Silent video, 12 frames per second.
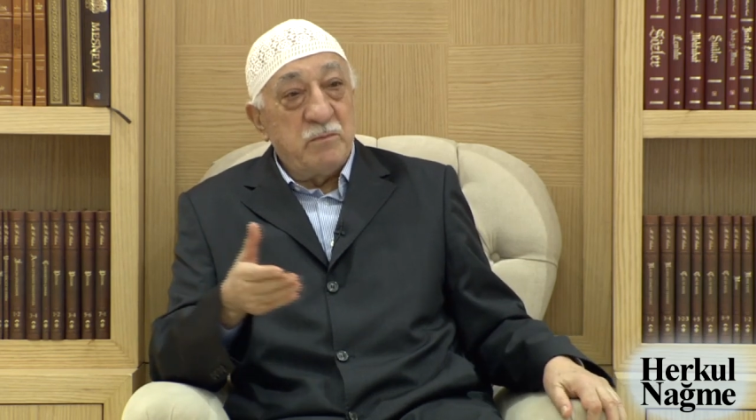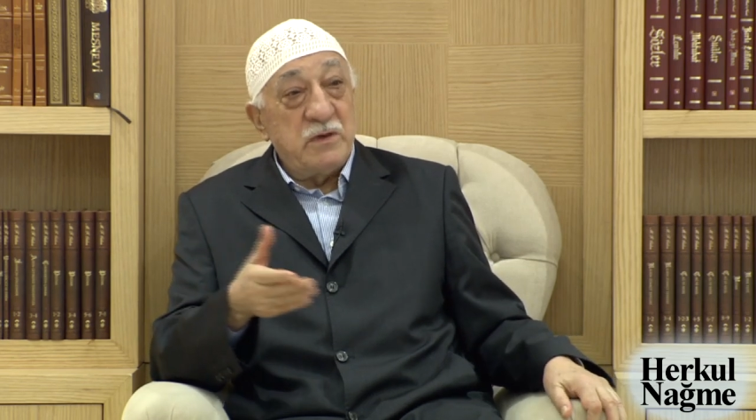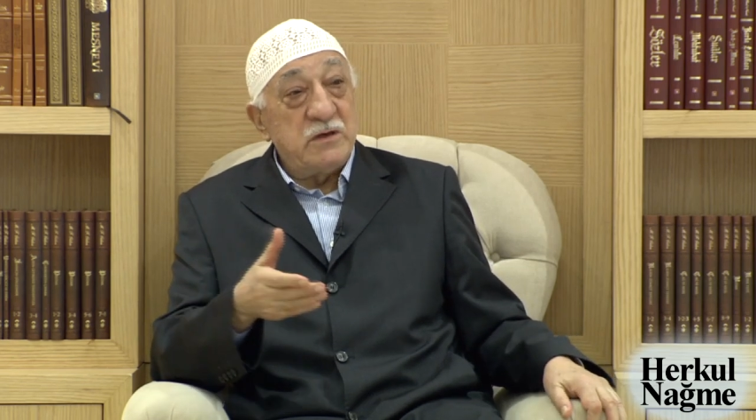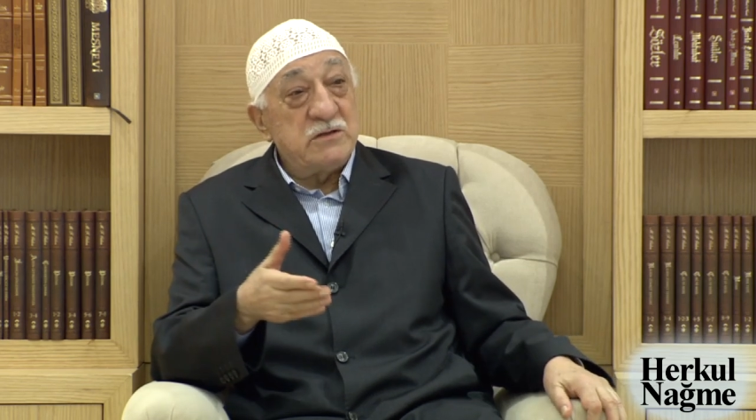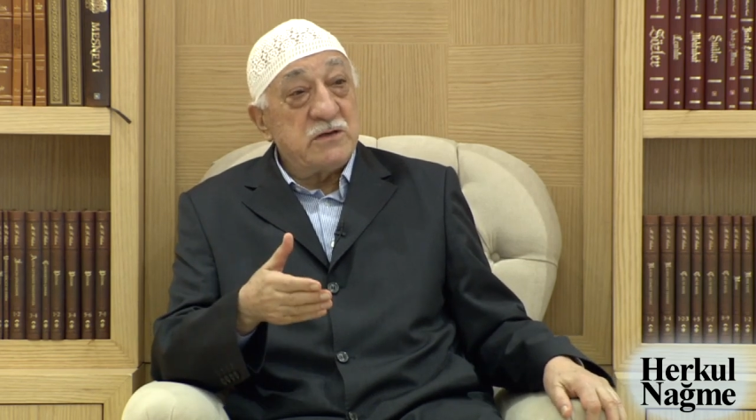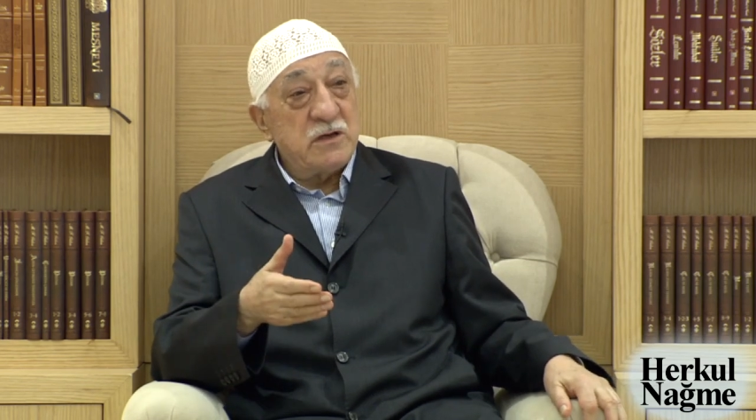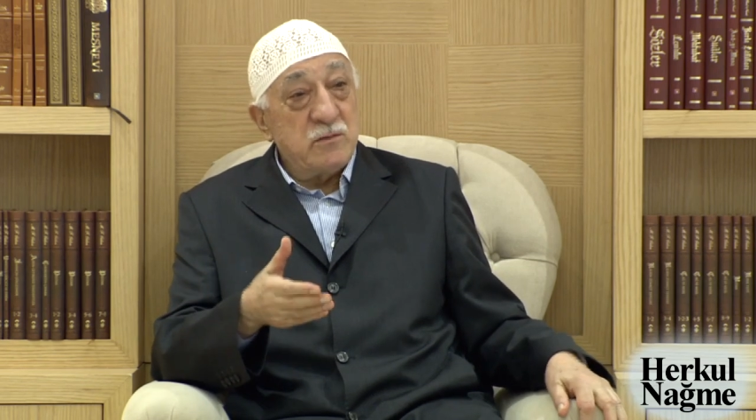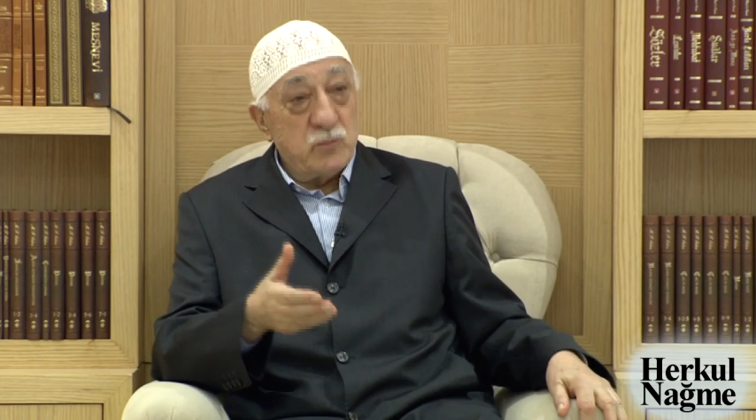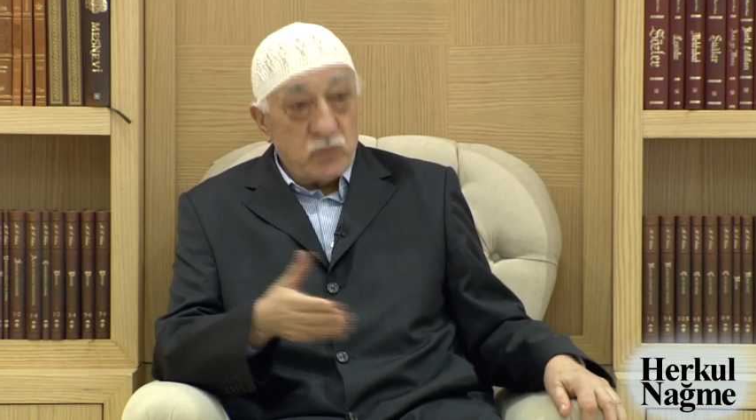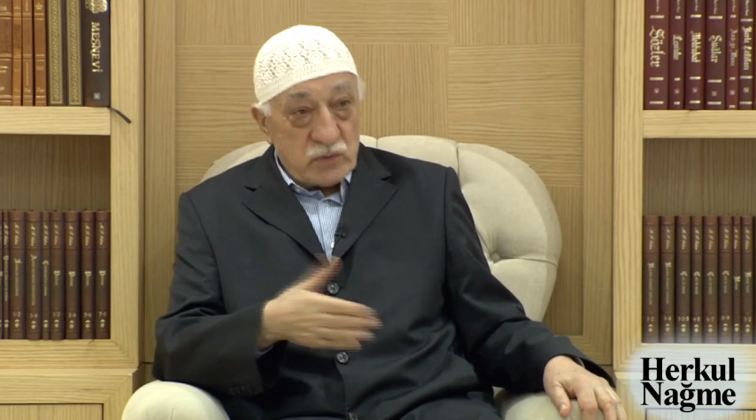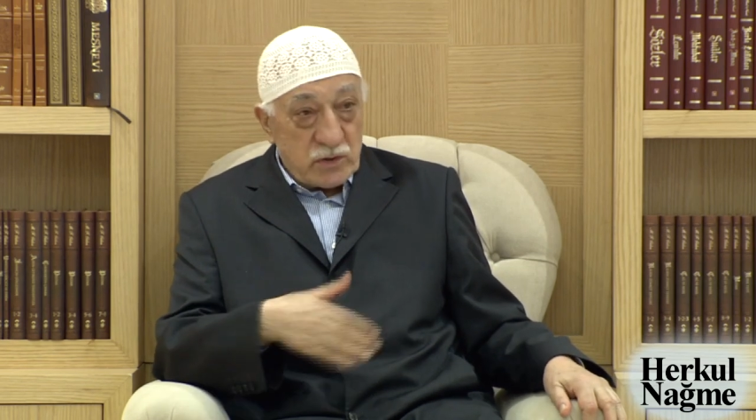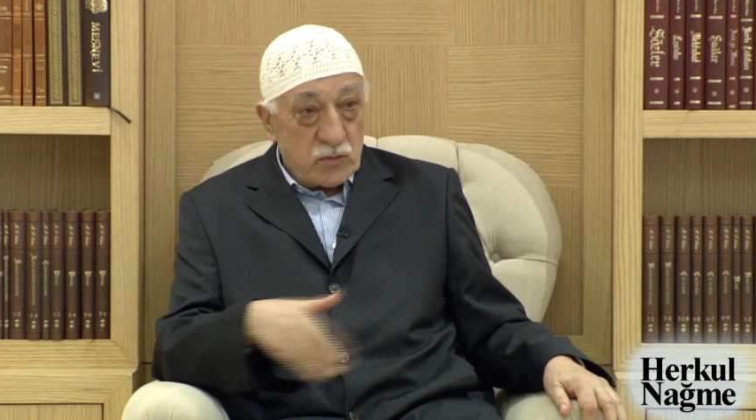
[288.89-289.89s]
bir insanın
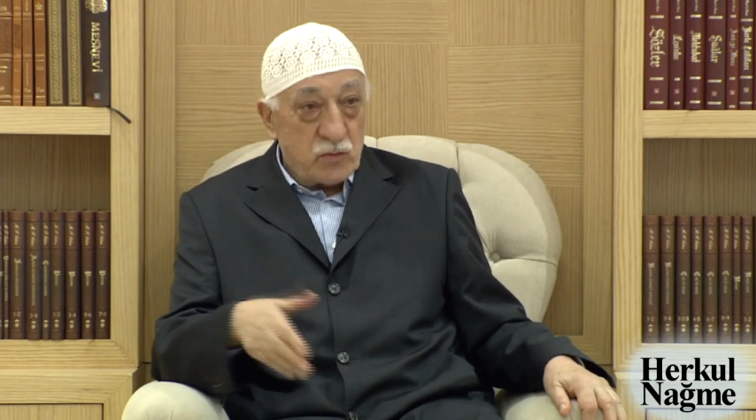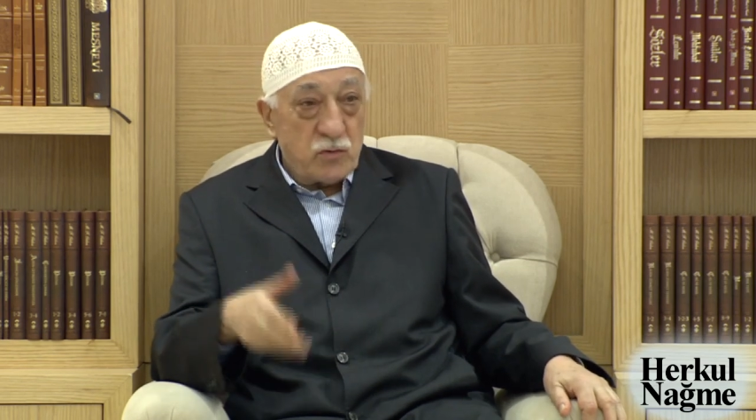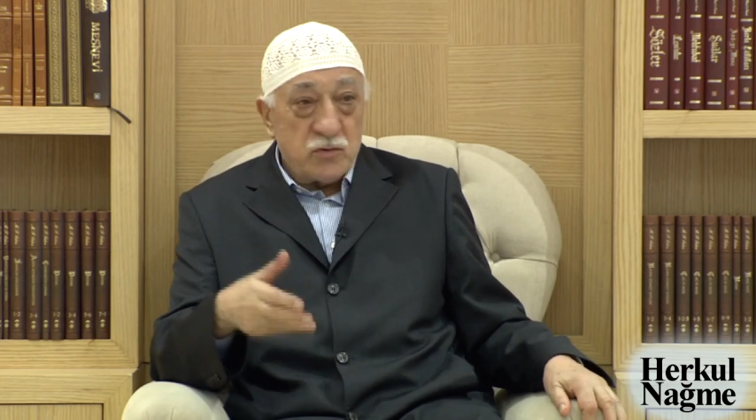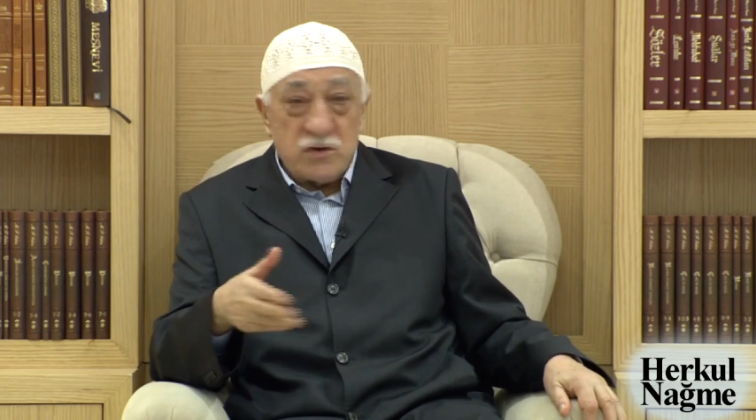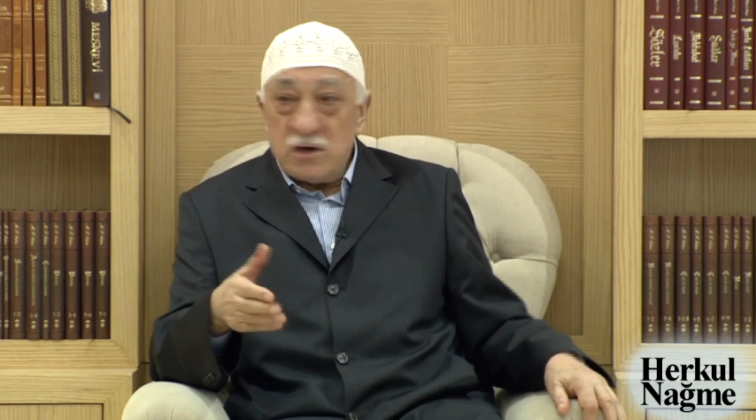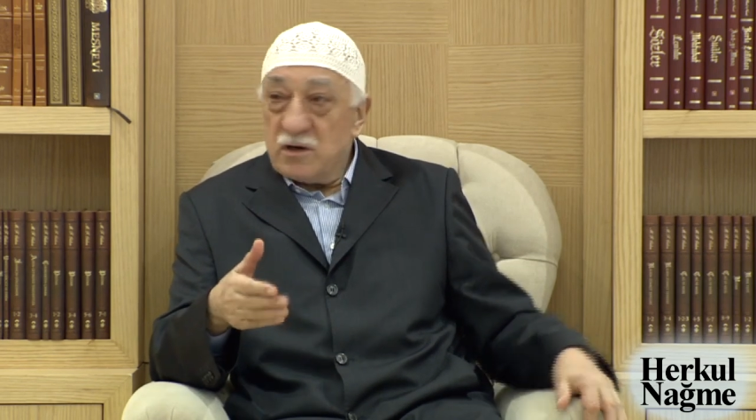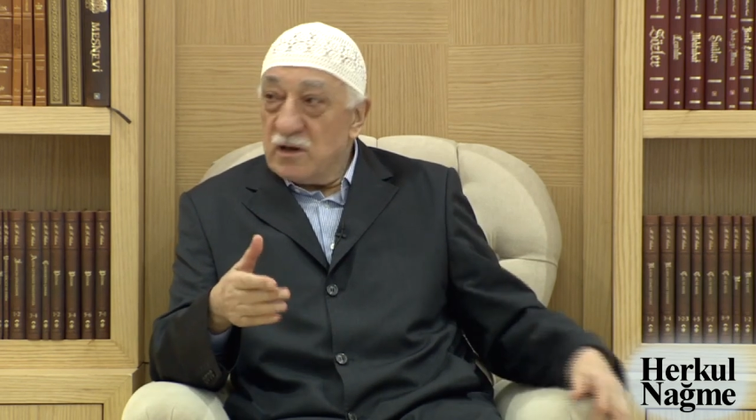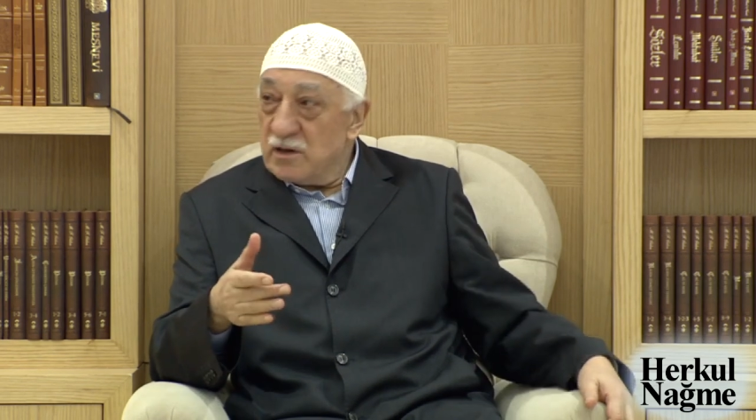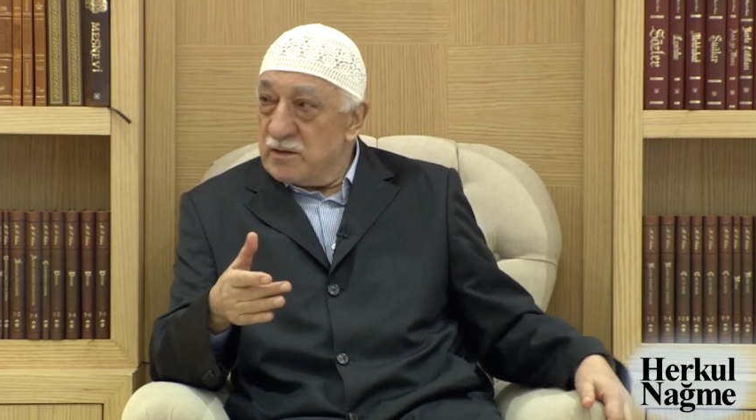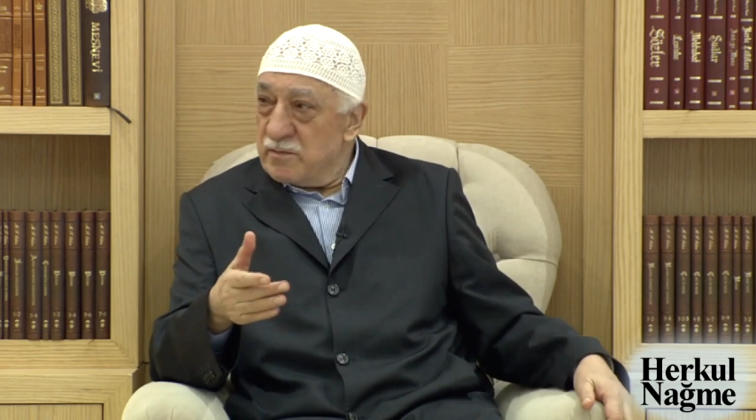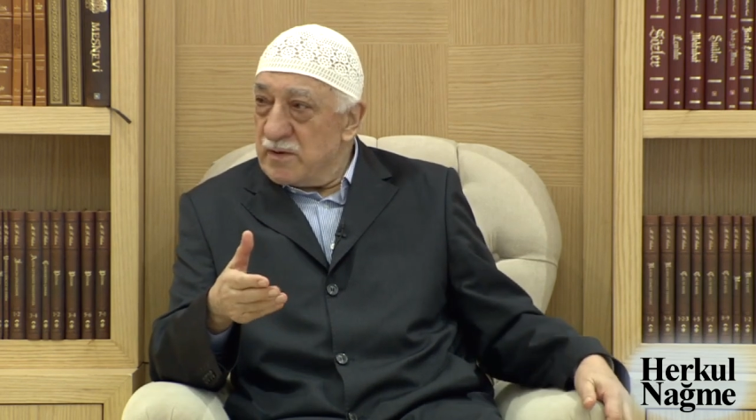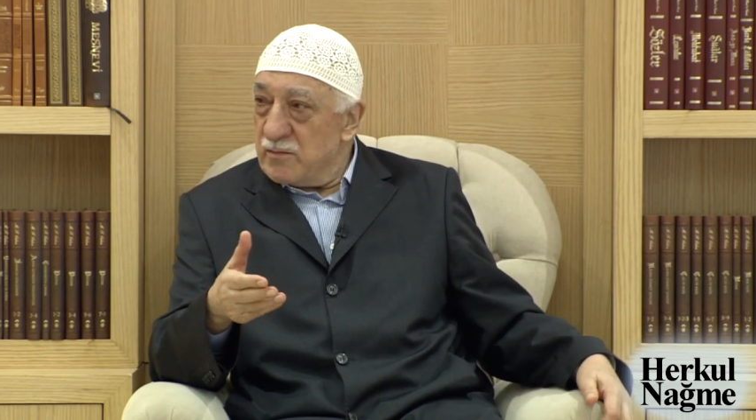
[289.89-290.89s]
bunları görürken
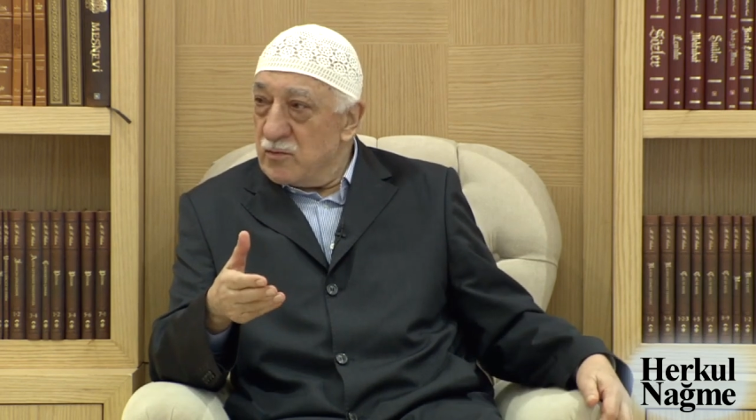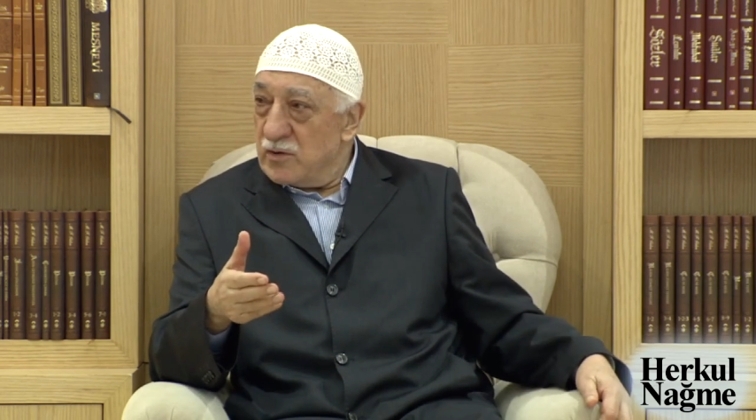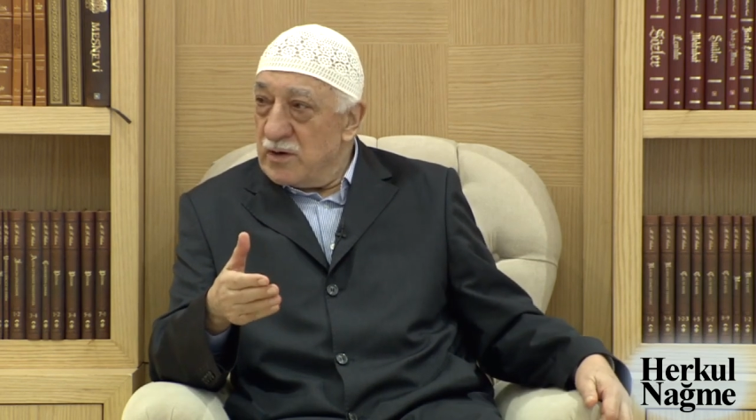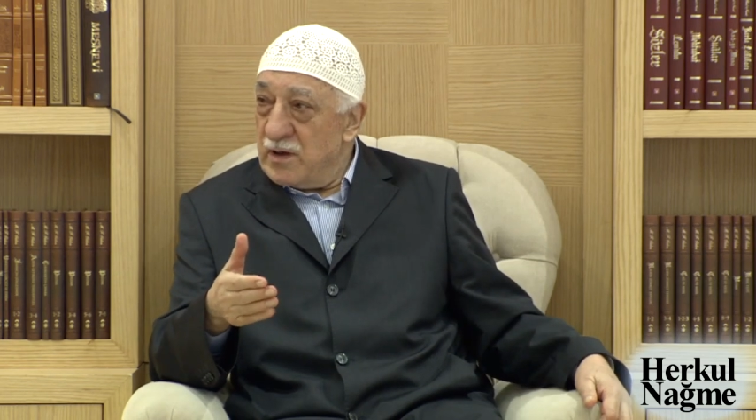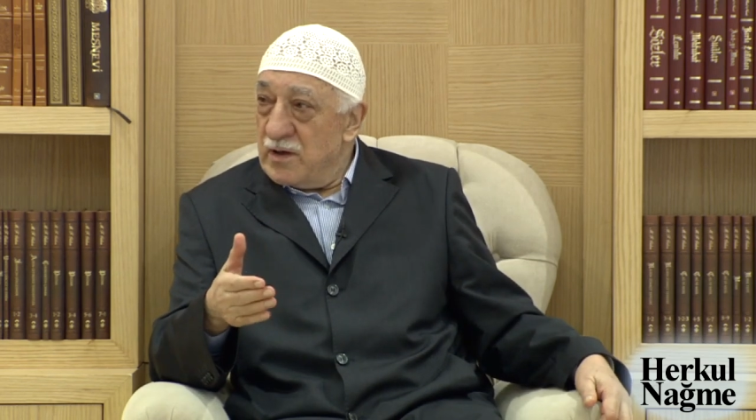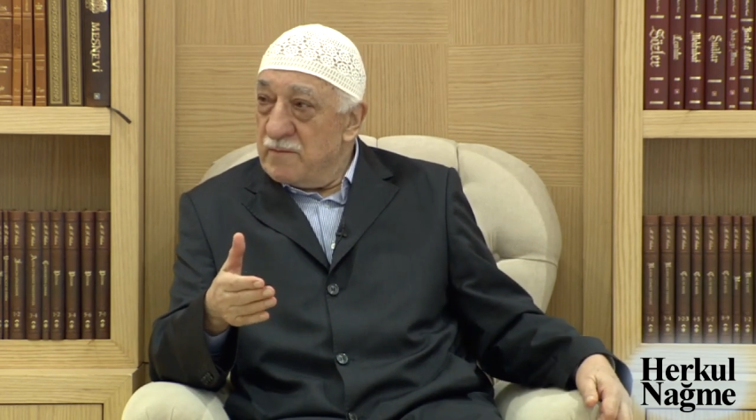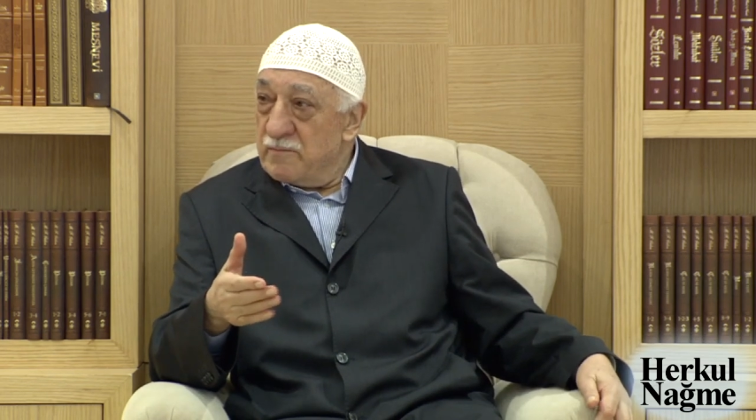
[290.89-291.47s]
kalkıp da böyle